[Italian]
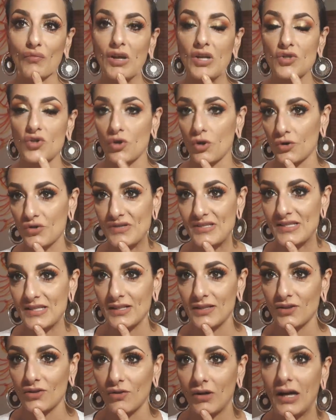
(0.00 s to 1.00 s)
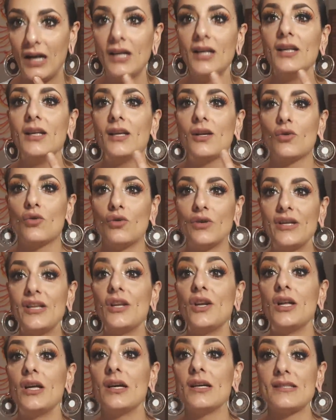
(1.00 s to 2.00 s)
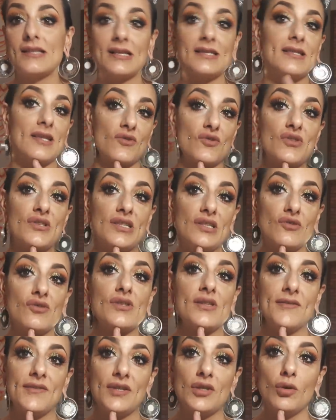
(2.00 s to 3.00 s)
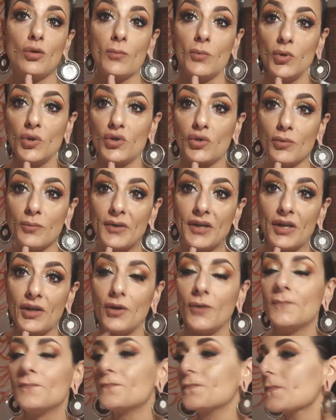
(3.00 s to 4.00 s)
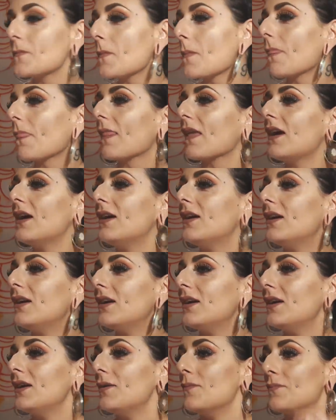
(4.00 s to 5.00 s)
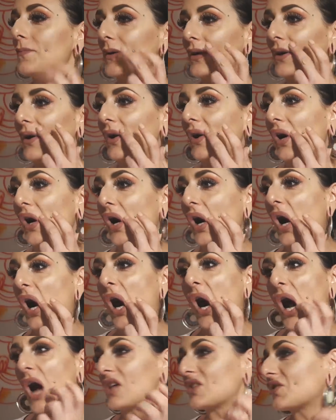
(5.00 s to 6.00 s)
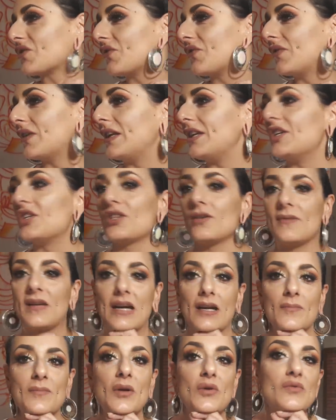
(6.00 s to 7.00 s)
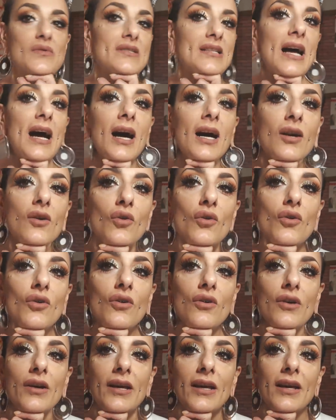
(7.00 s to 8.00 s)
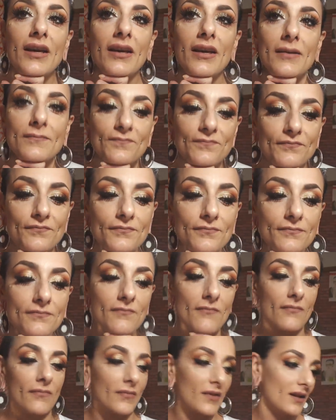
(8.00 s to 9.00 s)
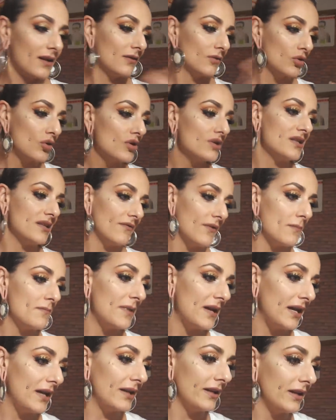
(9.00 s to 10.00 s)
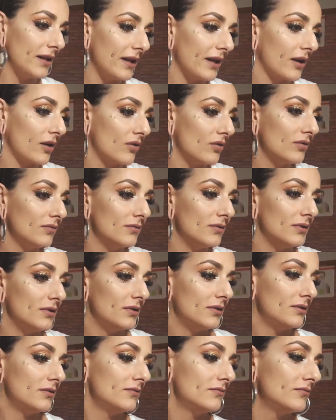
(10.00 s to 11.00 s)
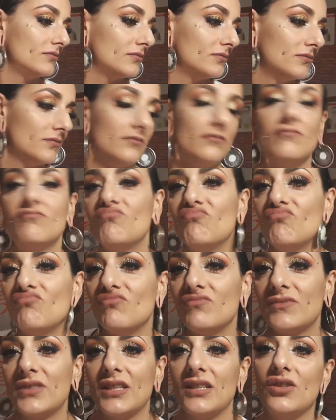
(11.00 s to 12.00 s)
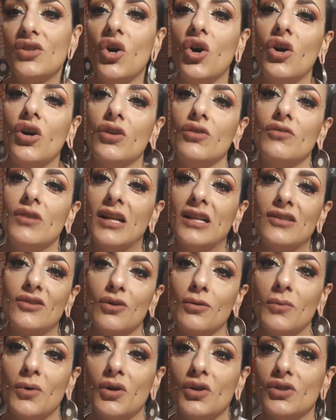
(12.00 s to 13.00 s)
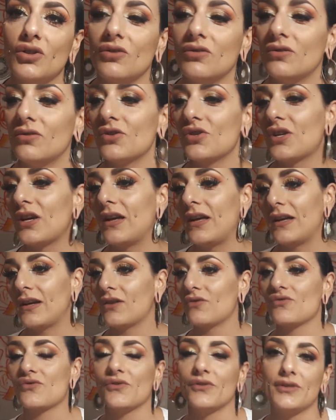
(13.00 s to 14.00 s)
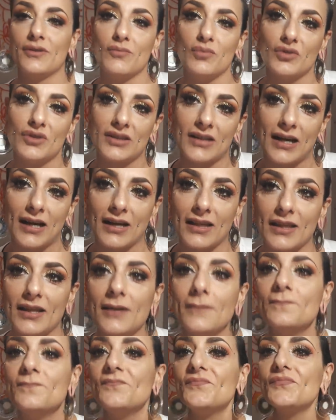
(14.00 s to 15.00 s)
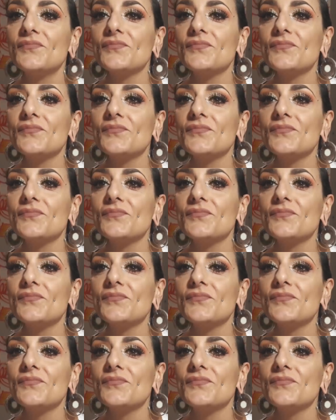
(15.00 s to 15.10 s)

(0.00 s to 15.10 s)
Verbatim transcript: c'ho il rossetto, eh. Con il... senza rossetto si vedono molto meno. Però sono felice, mi carbano un sacco e ehm, così va bene, ecco. Ehm, se no, in un altro modo, cioè, erano soldi buttati.